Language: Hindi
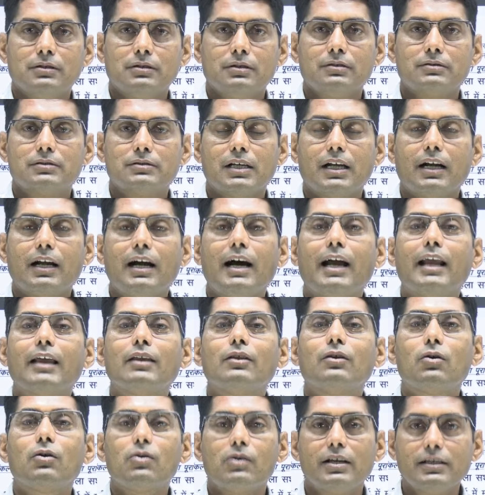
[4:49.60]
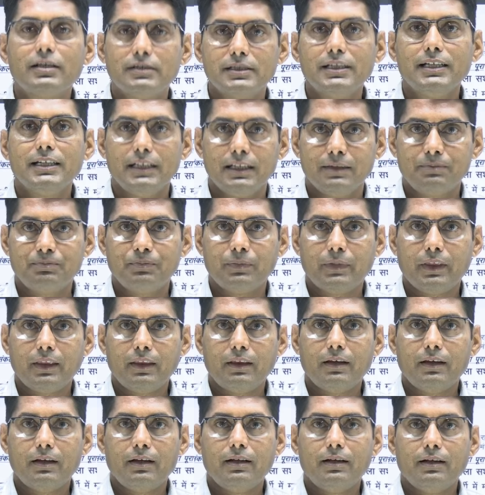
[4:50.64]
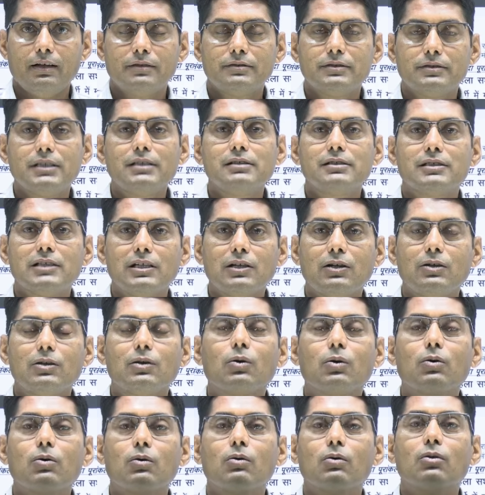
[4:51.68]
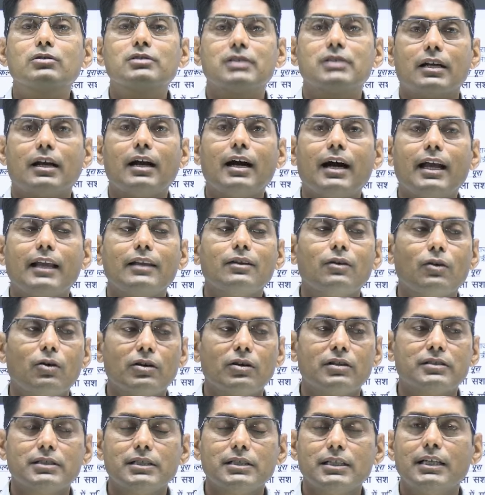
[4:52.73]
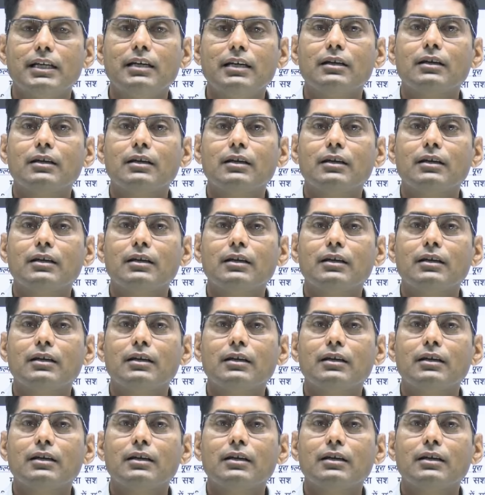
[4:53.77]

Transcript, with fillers: सरकारी नौकरी चाहिए जिन जिन लोगों को सरकारी नौकरी चाहिए